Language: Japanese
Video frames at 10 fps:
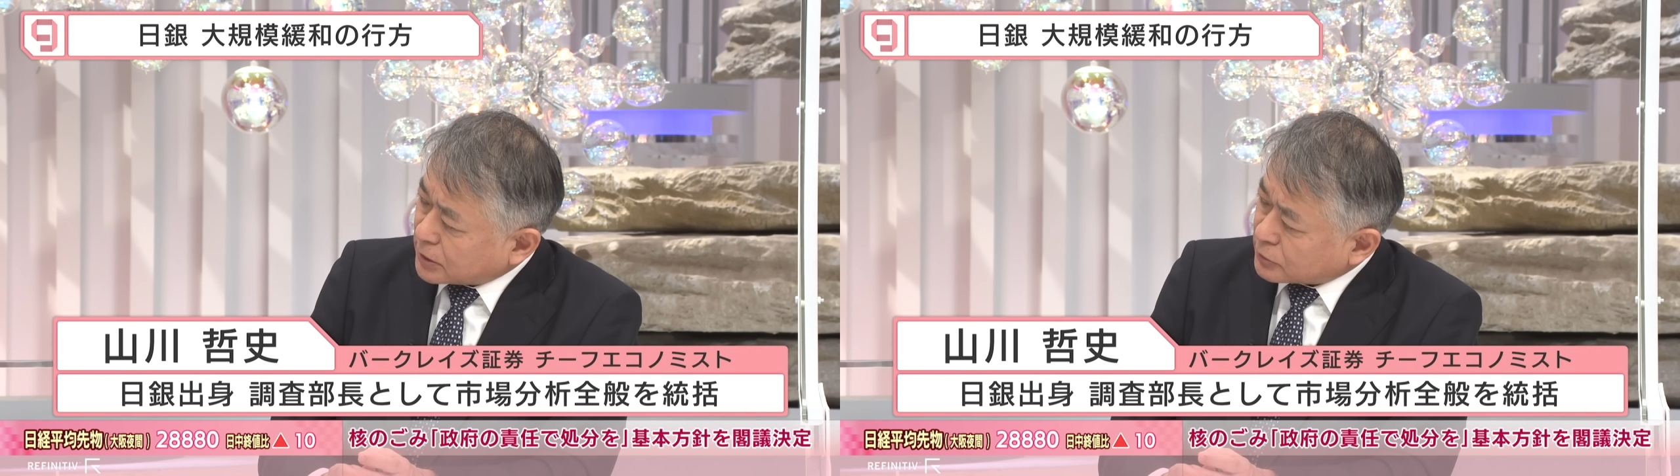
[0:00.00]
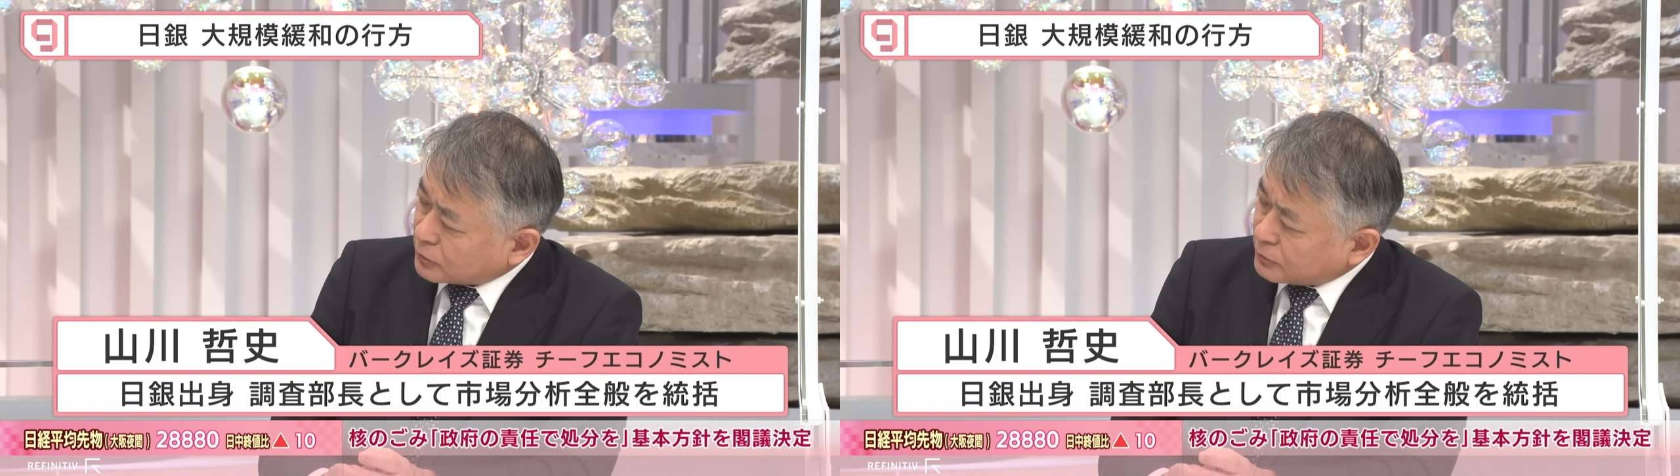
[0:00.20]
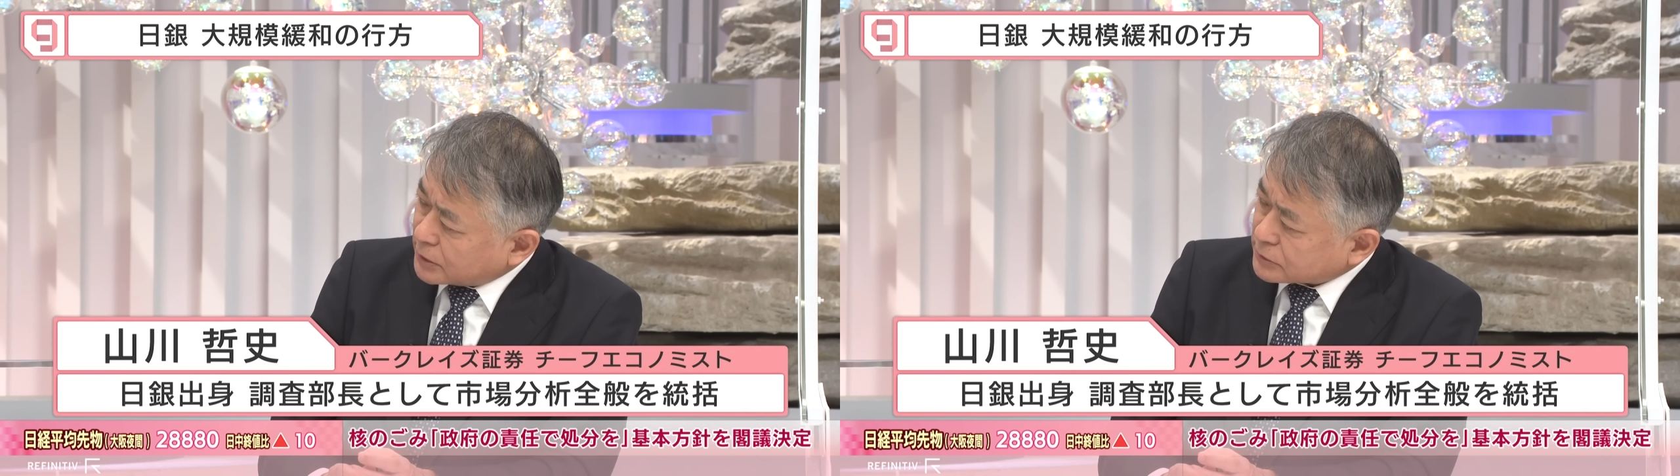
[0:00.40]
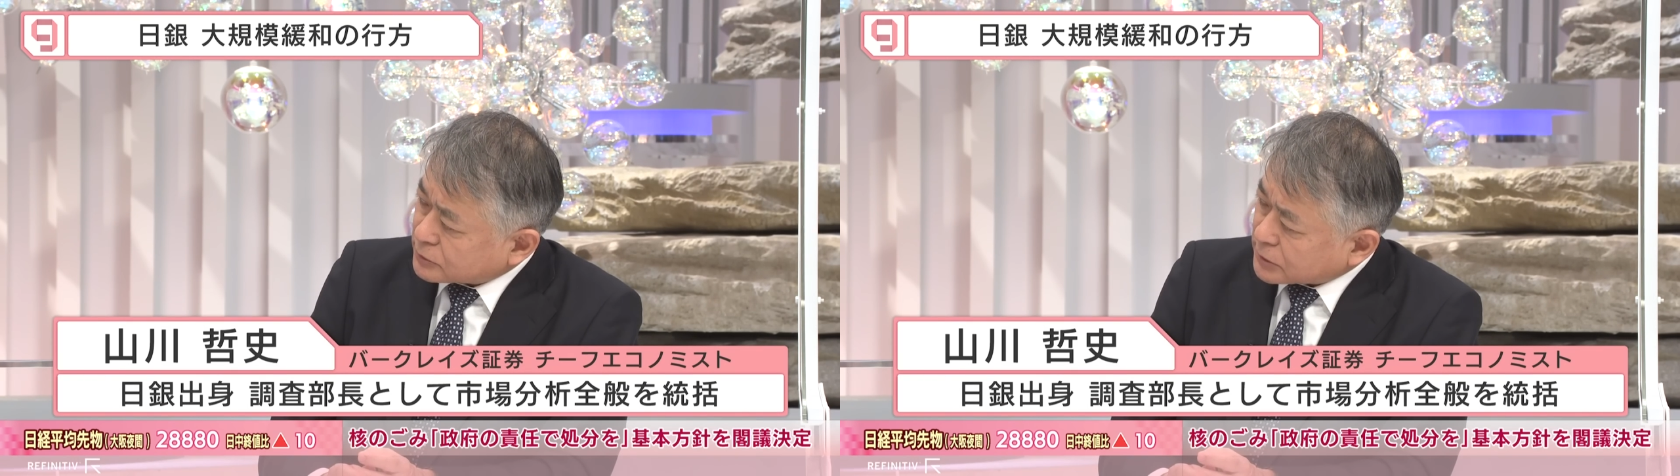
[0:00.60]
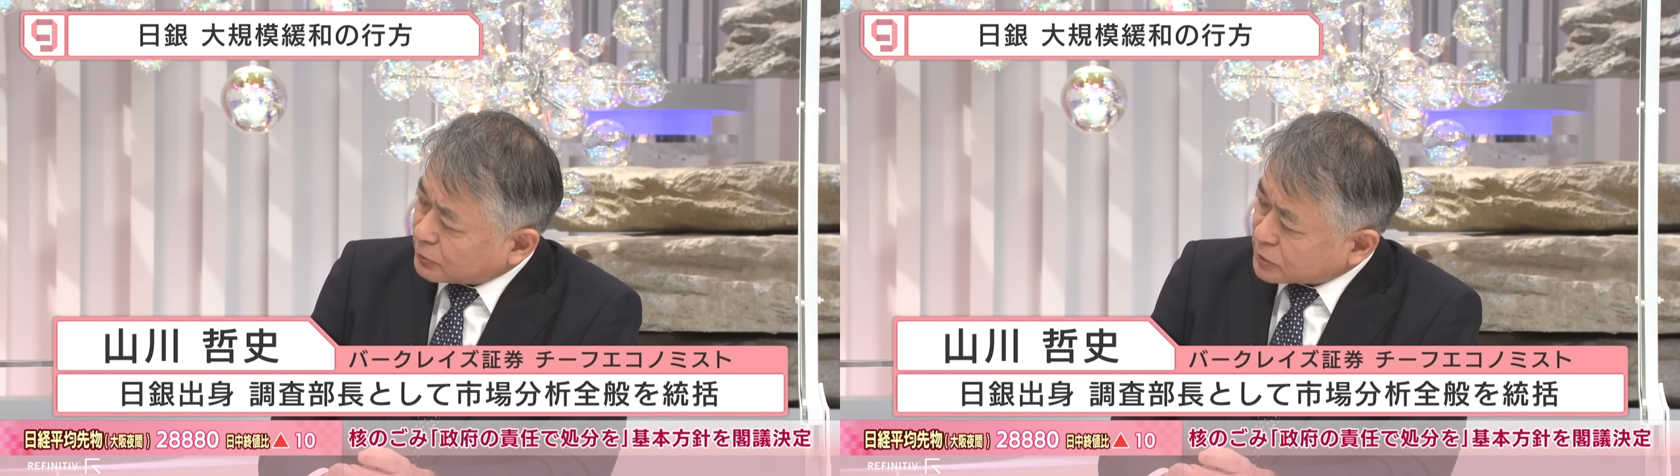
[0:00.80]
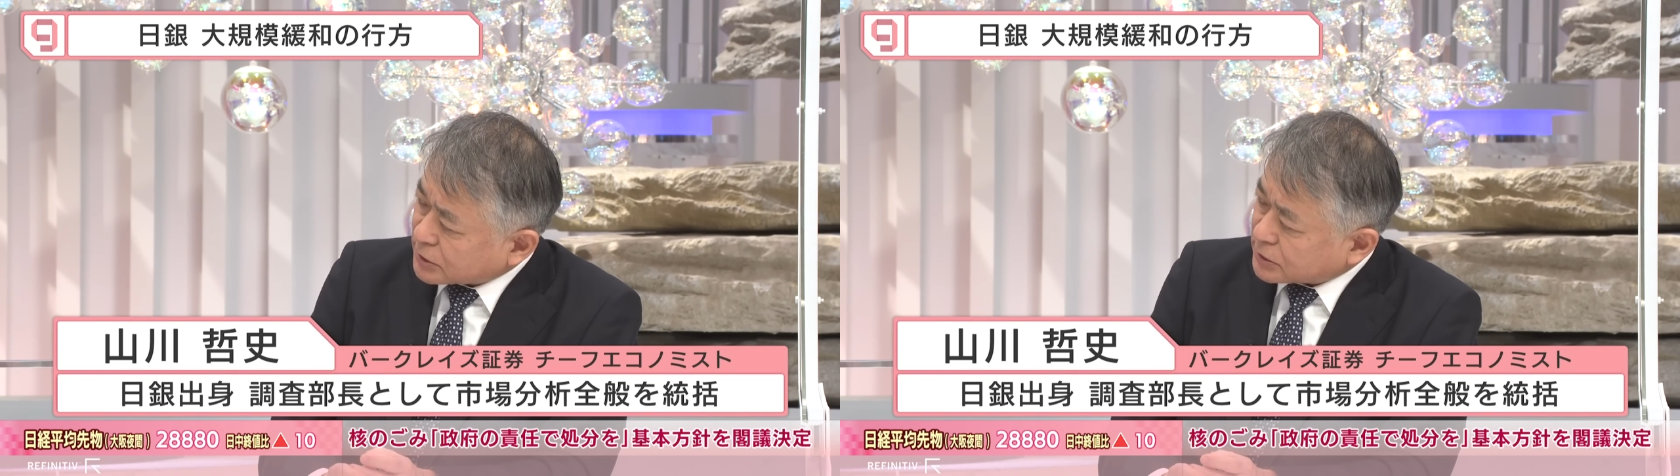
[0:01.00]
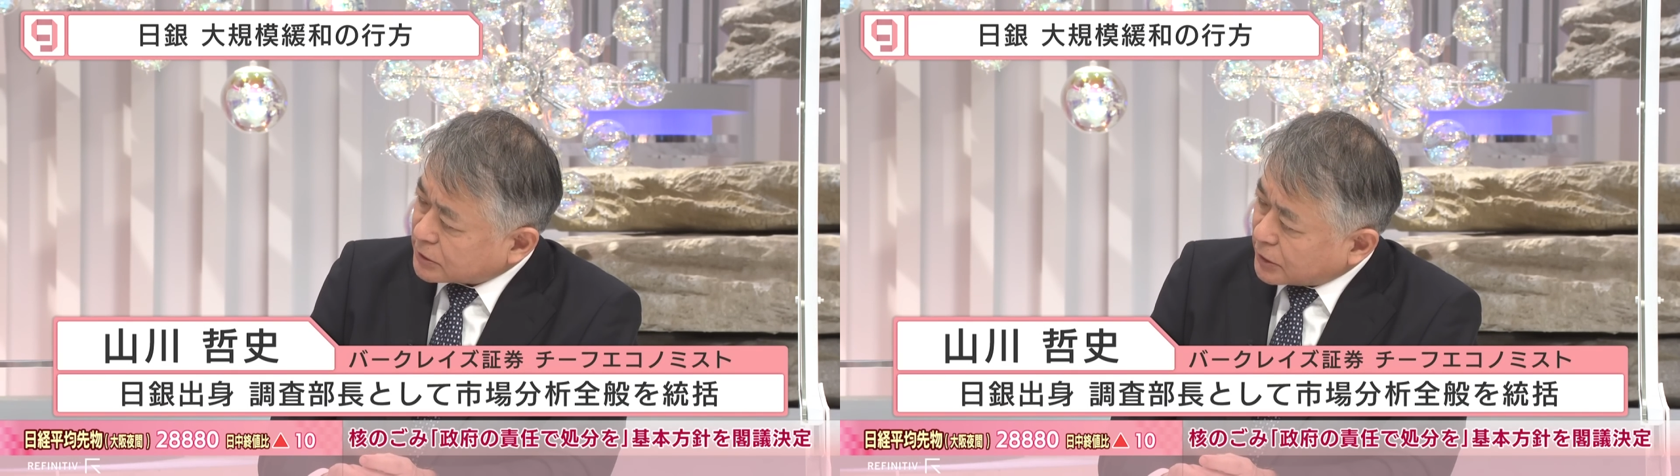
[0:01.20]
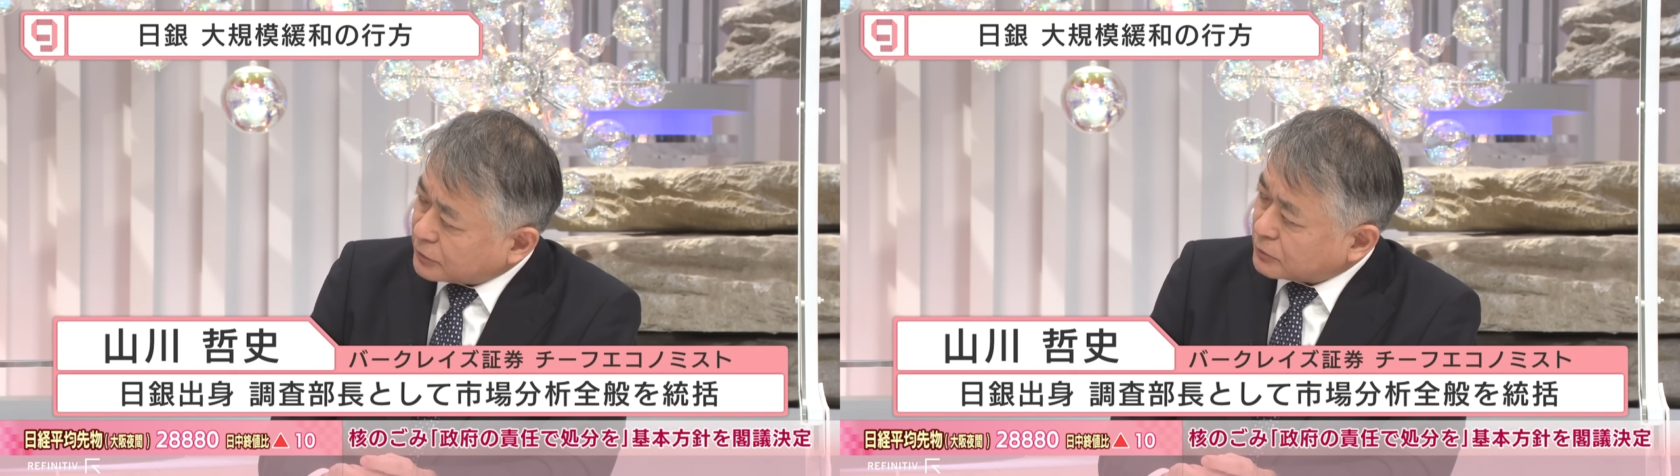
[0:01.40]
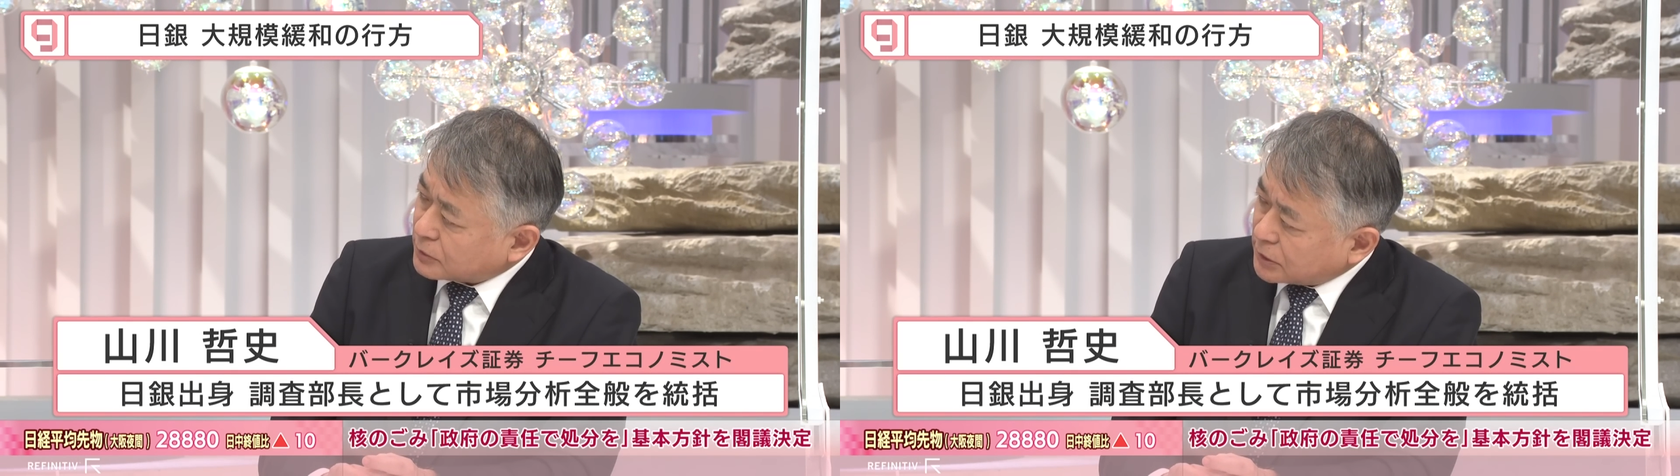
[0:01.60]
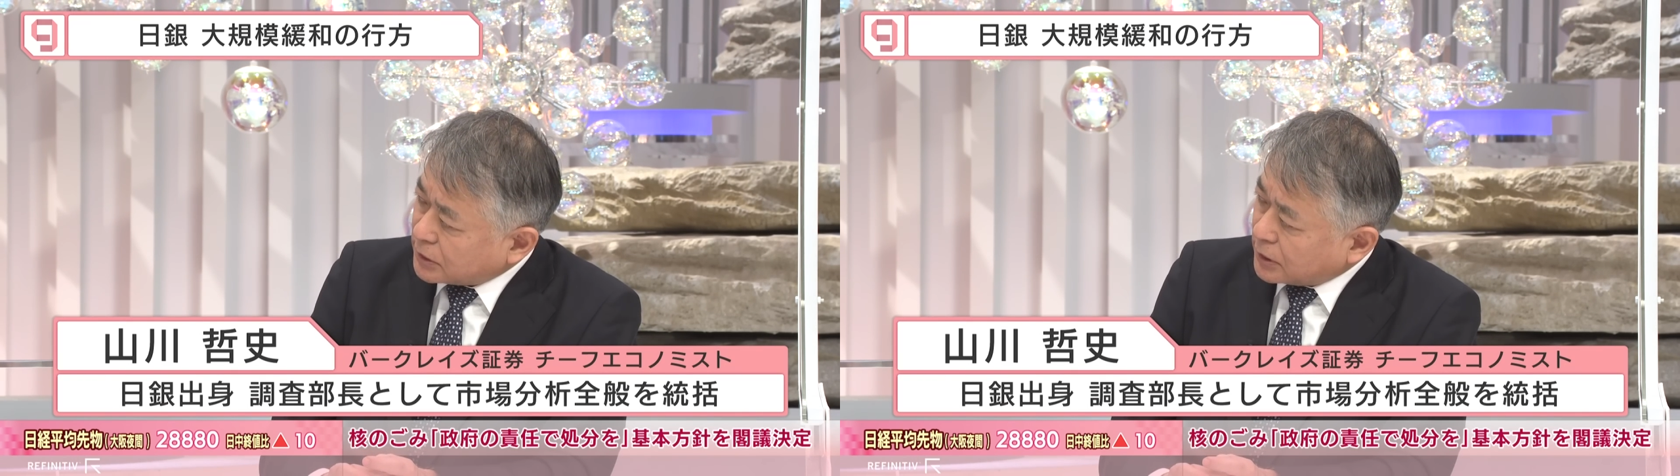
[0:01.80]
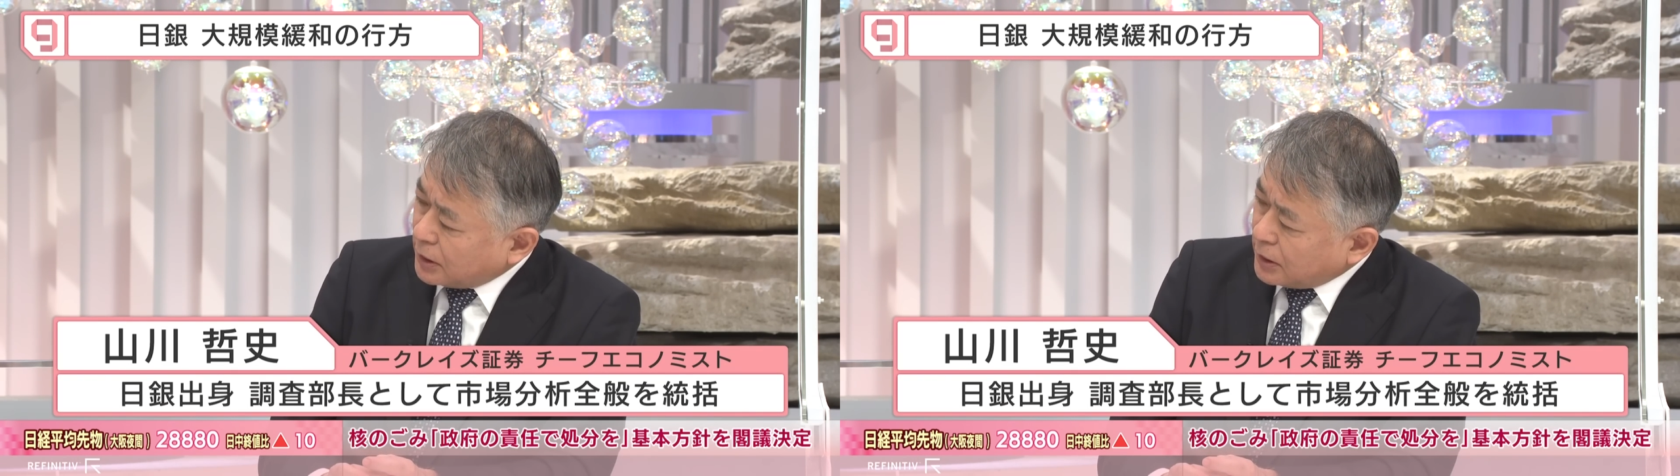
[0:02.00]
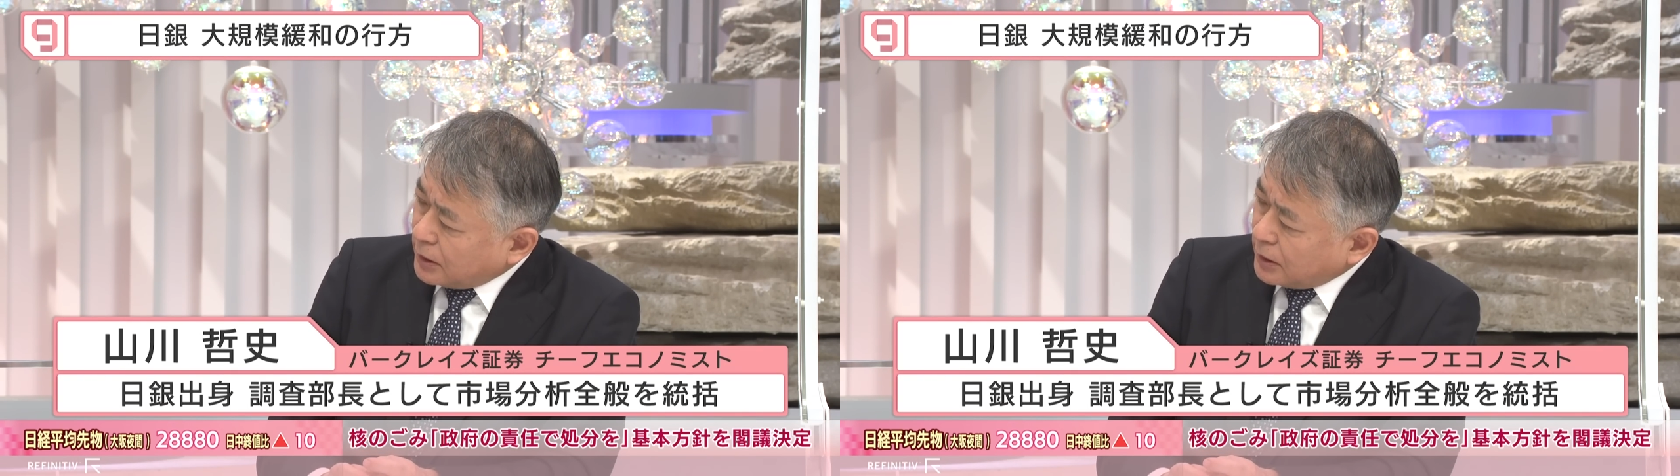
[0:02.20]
にあの上田総裁もおっしゃっていたように、